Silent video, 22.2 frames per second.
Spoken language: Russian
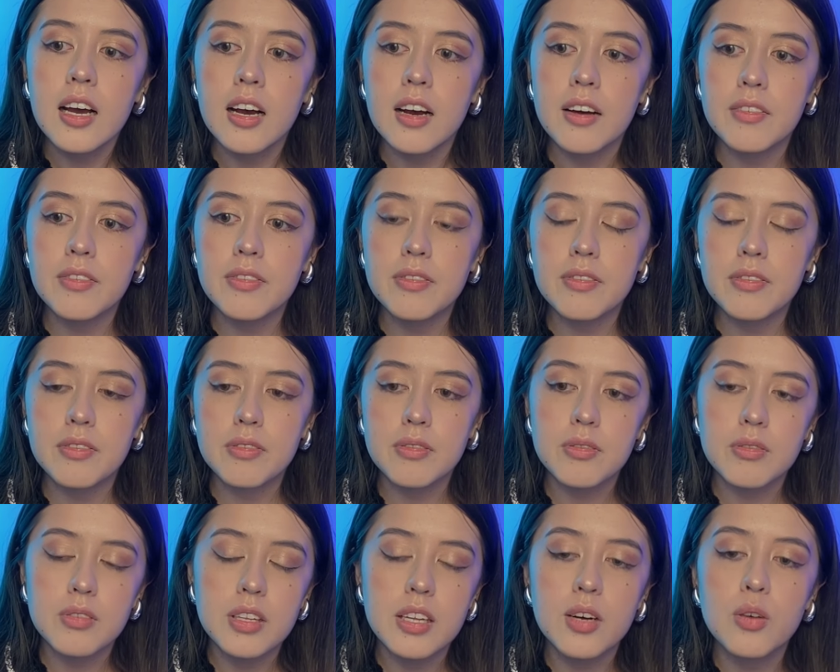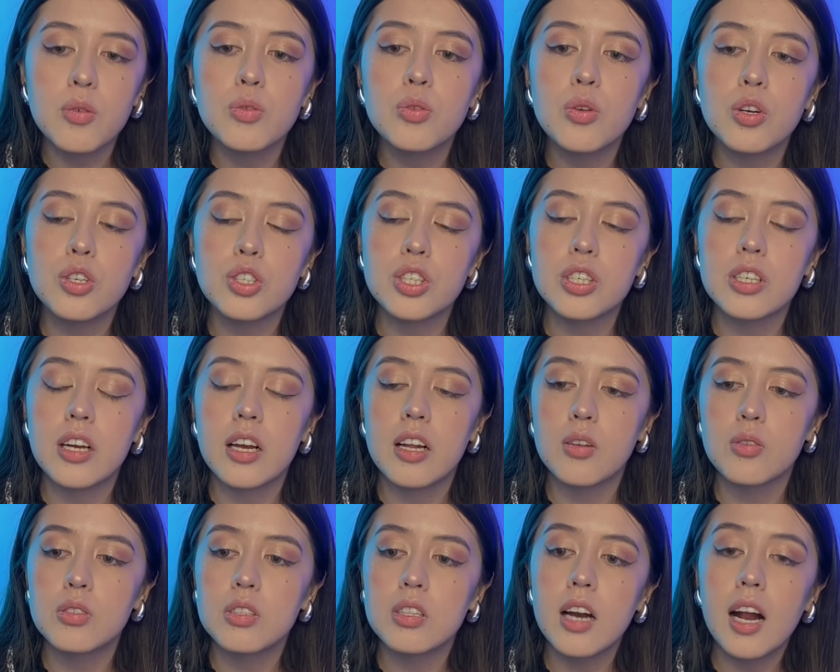для
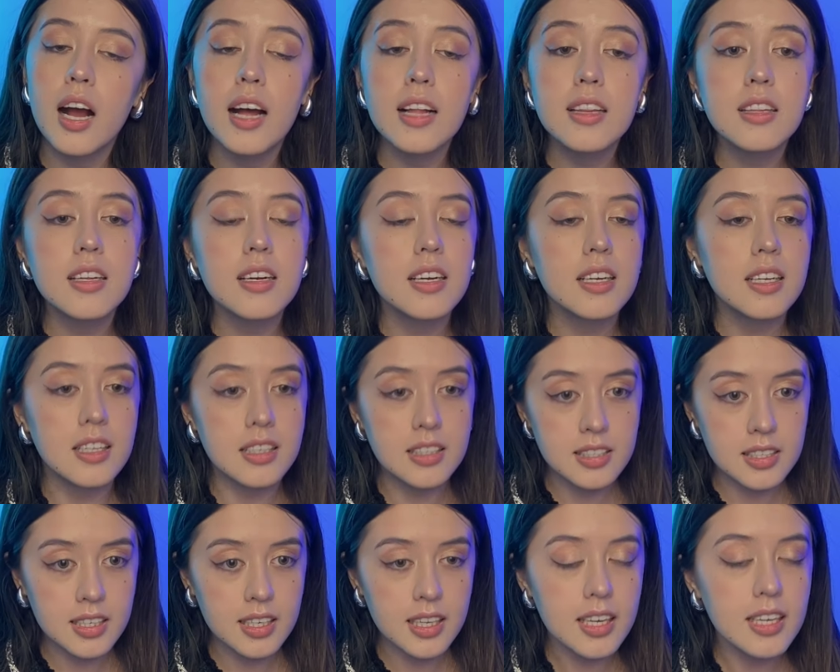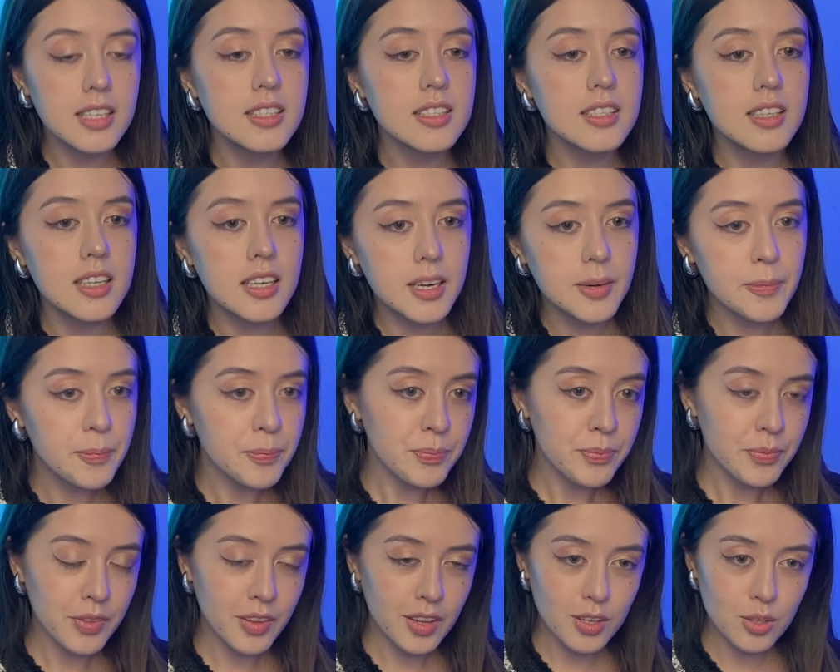художника-иллюстратора интересна
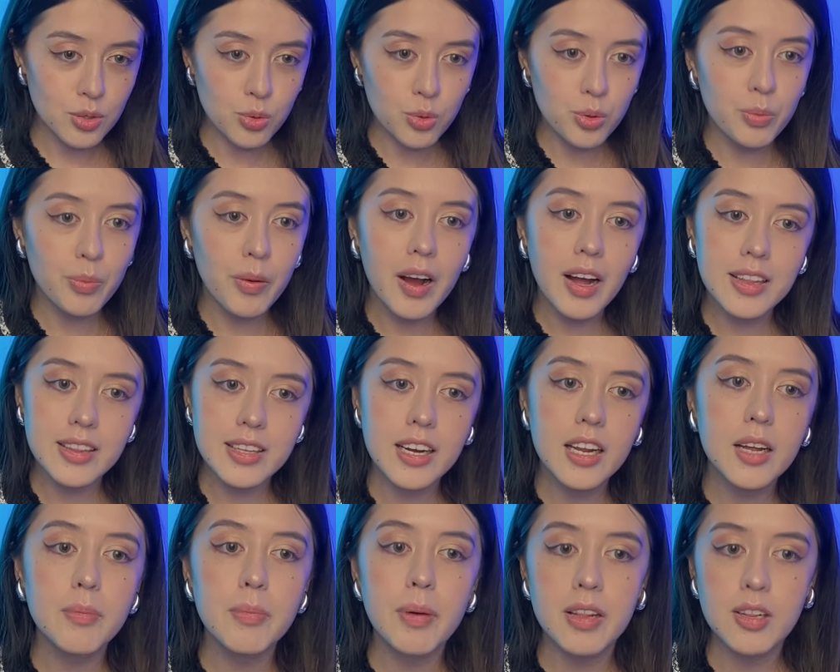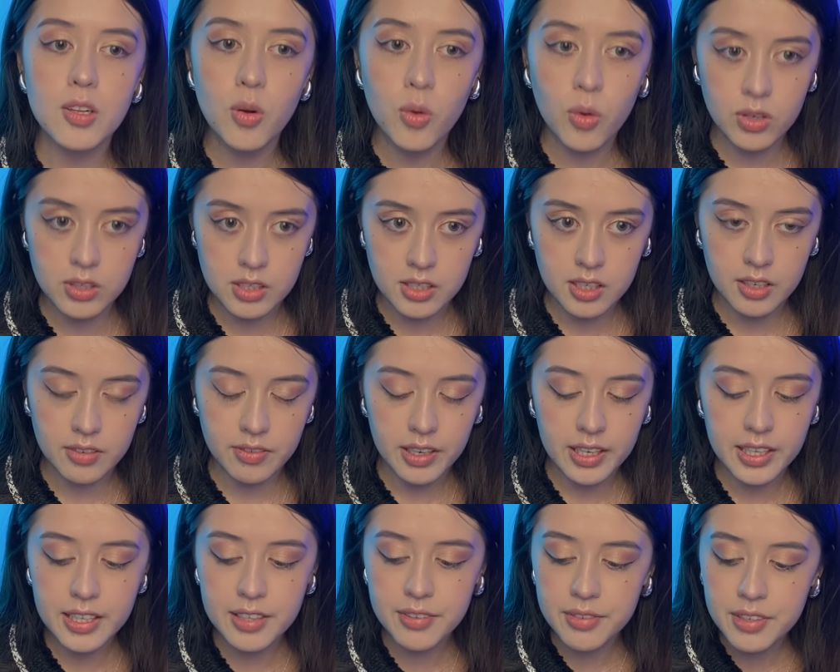э, судьба Андрея Балконского,
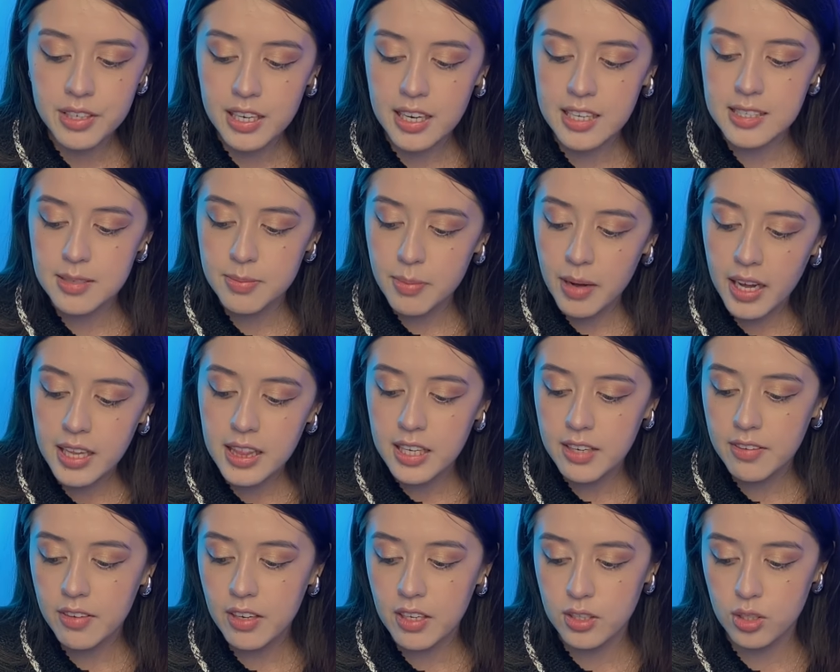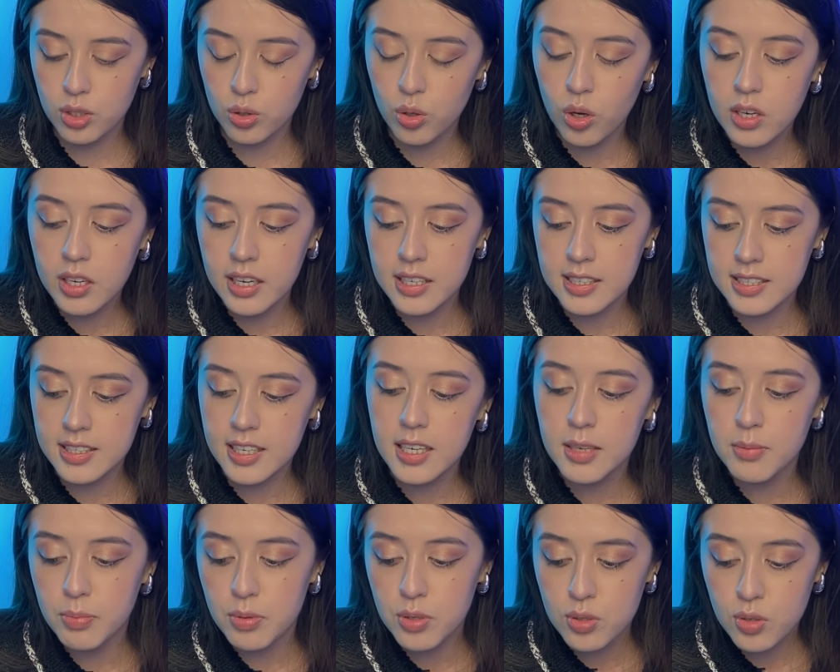и вы рассматриваете только
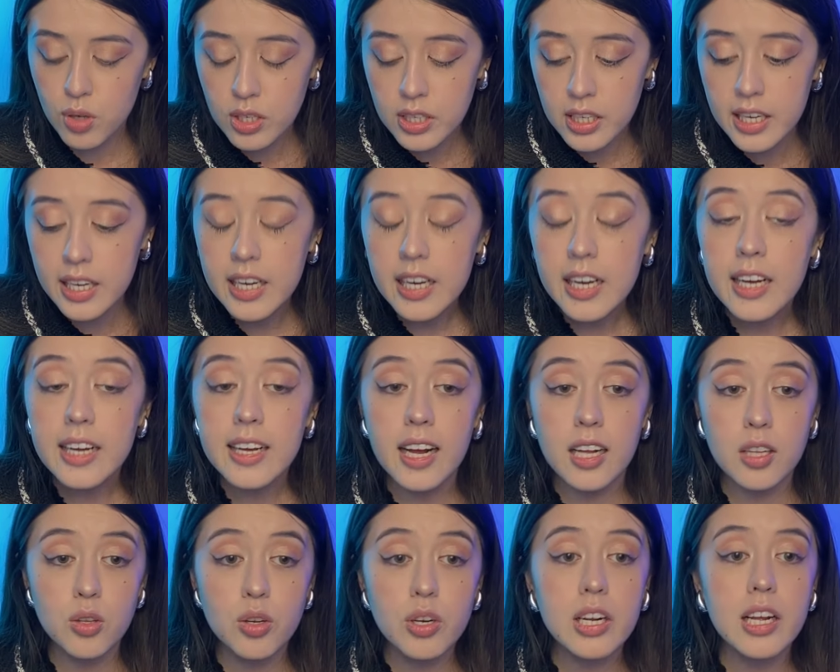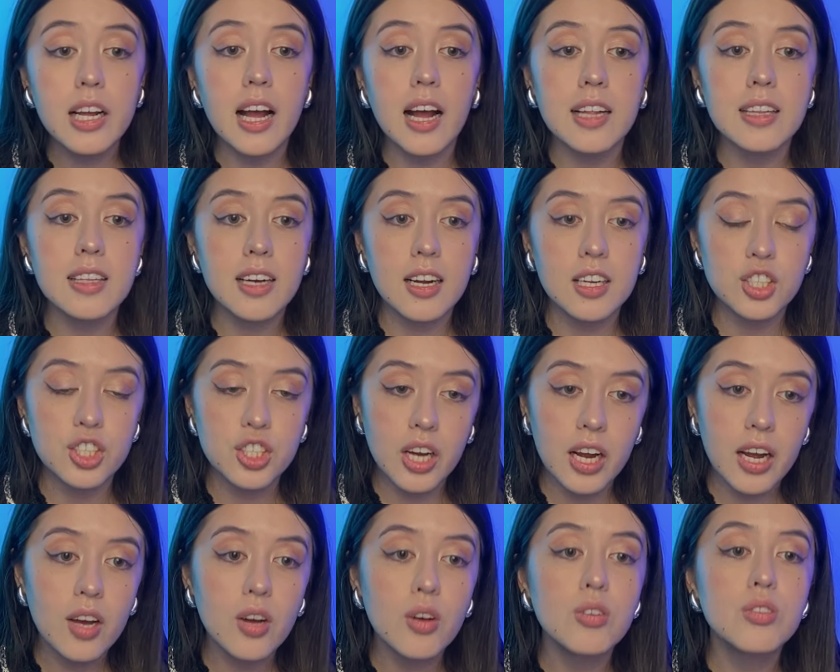те эпизоды, которые
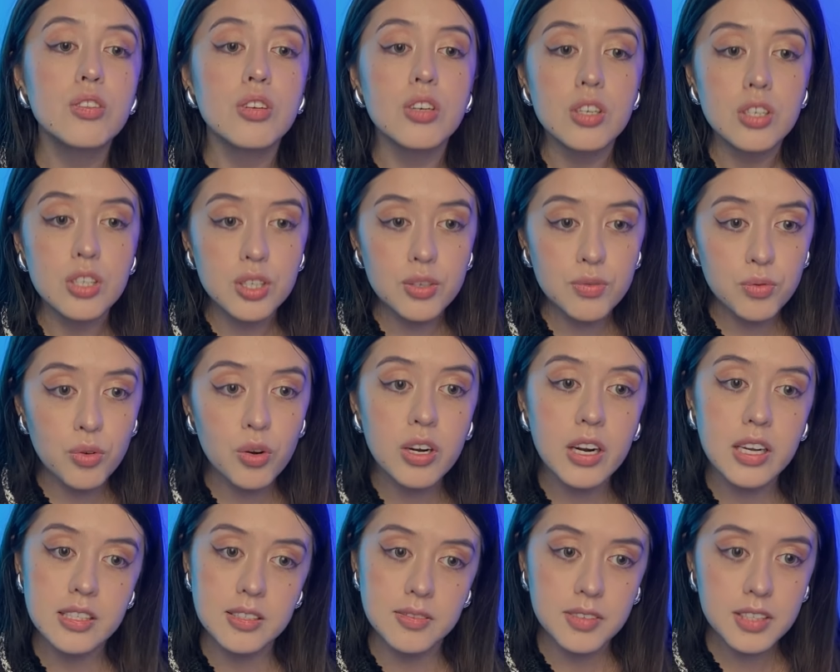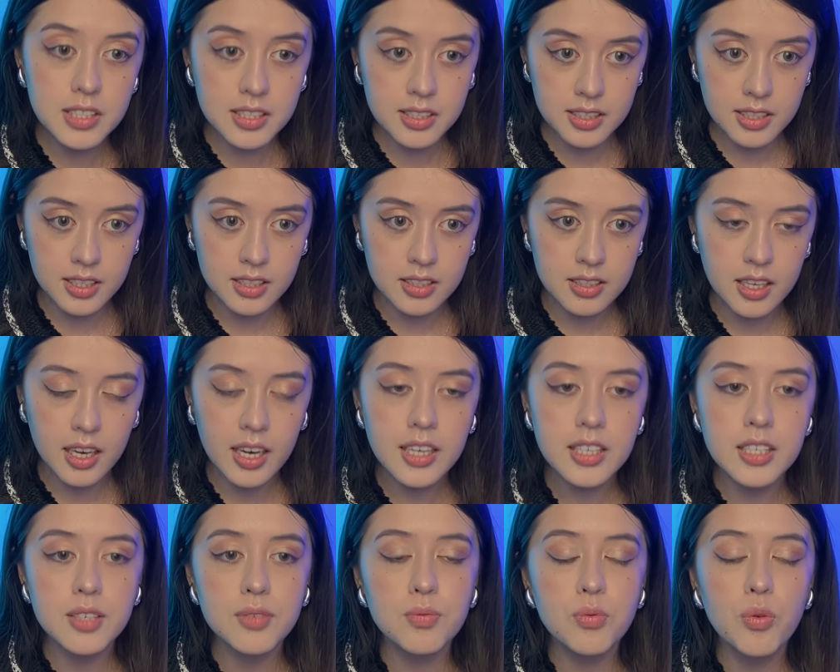отражают его развитие, да,
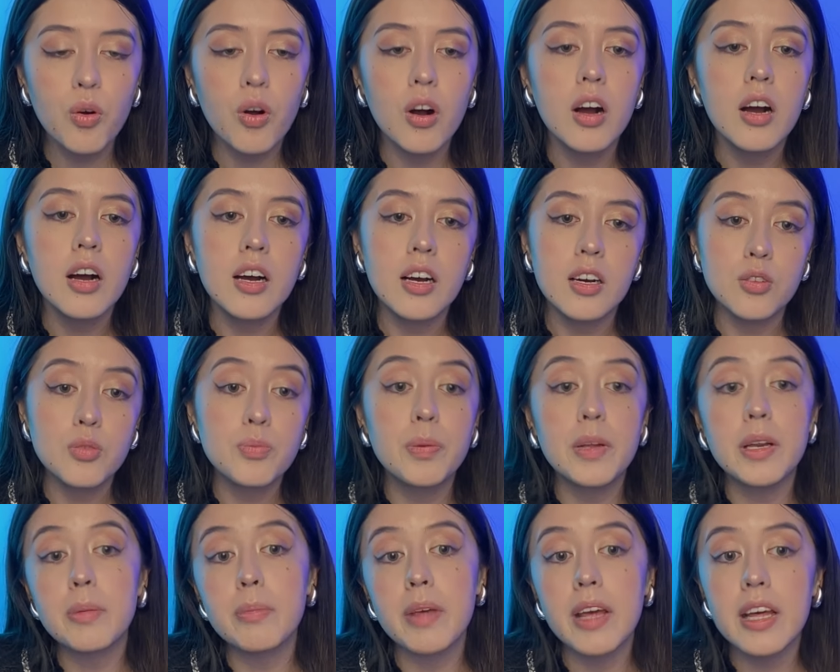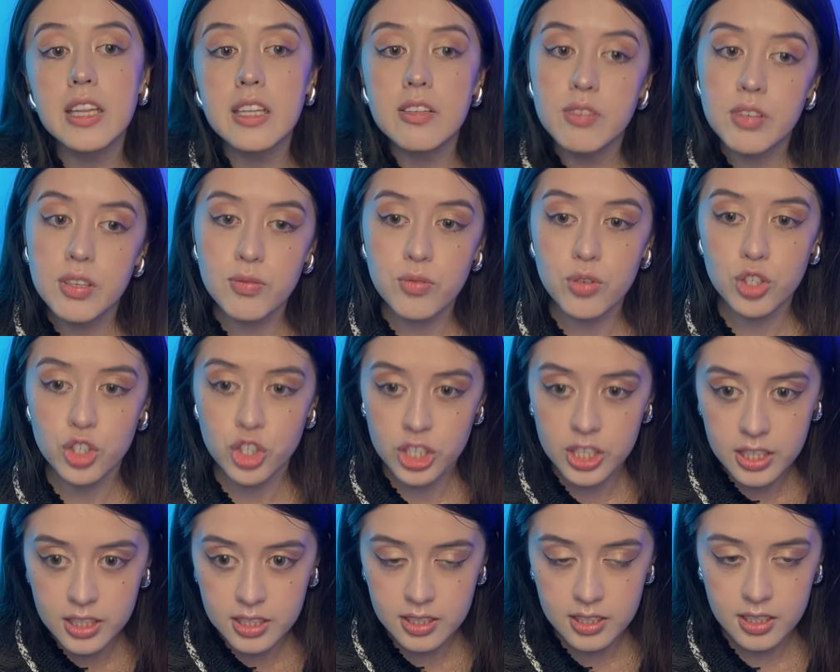его, ну, перемены в его
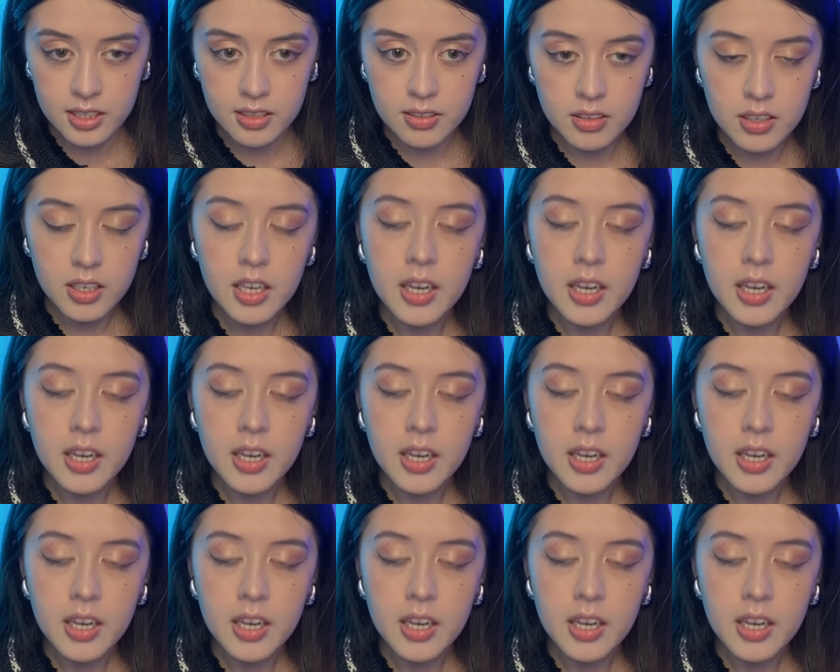жизни.